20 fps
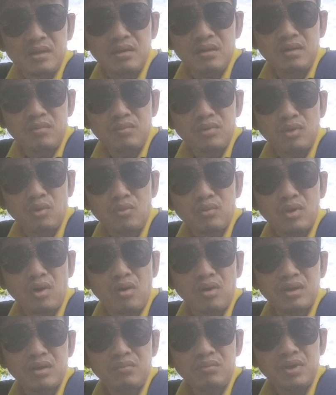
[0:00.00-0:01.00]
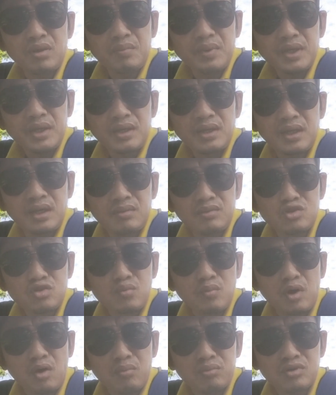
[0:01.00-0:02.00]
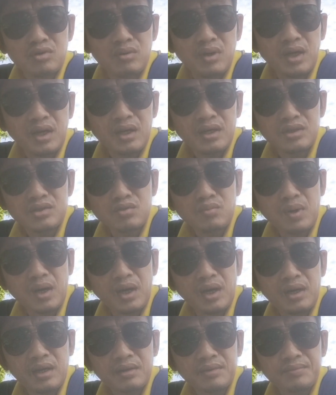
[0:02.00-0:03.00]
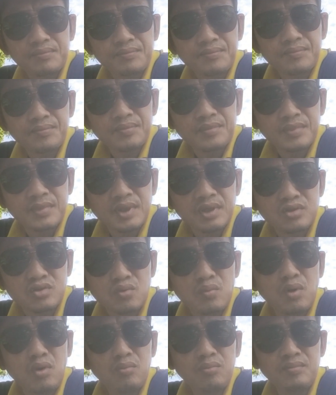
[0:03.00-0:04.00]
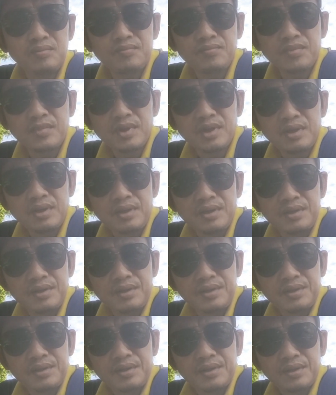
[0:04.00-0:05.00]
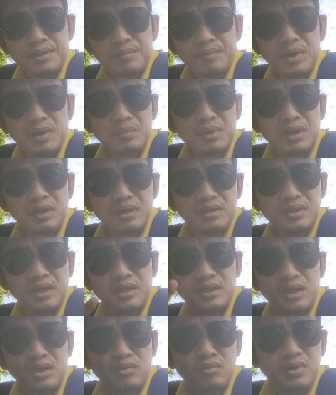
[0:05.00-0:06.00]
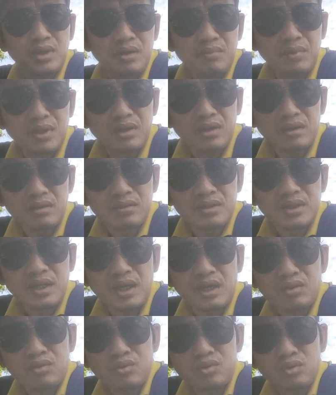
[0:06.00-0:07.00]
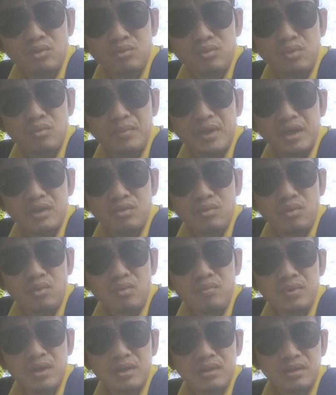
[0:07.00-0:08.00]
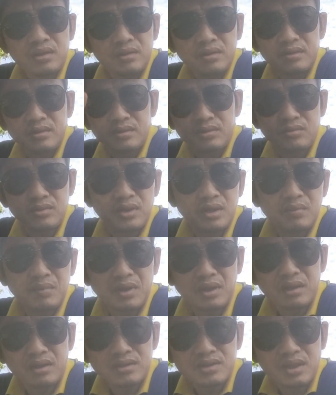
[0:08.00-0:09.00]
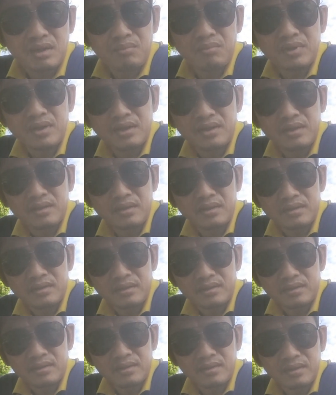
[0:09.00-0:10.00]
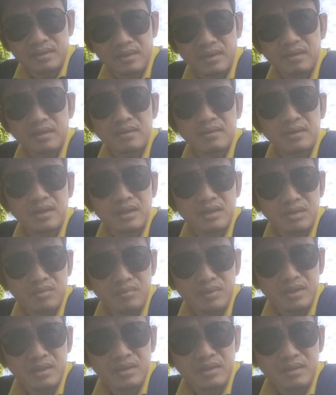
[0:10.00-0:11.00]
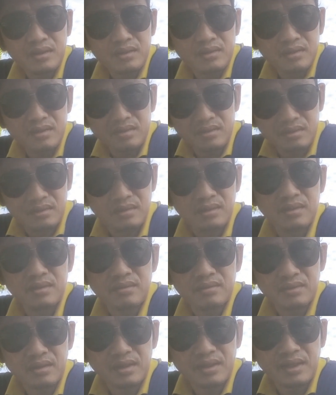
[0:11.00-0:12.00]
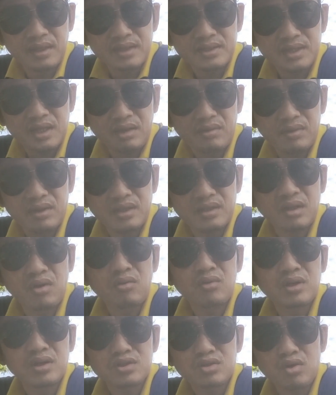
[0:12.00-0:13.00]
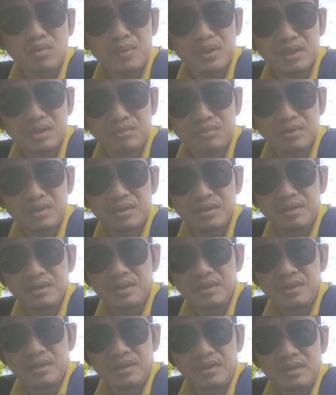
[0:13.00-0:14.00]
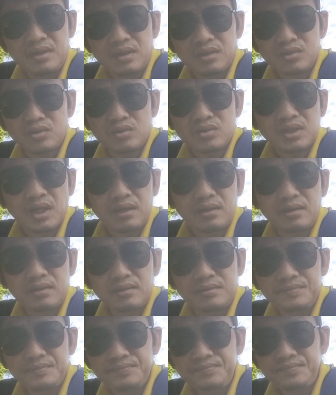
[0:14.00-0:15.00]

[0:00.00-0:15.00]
chứ không có thủ đoạn giống như mấy cái kênh số 1, số 2, số 3, số 4 mấy bình luận trái chiều quý vị bình luận là cha tôi chú tôi mẹ tôi uống hết là quý vị bình luận xong đi rồi ờ, nó để cho quý vị đó, chứ thời gian sau là tối lại xóa mất tiêu xóa sạch hết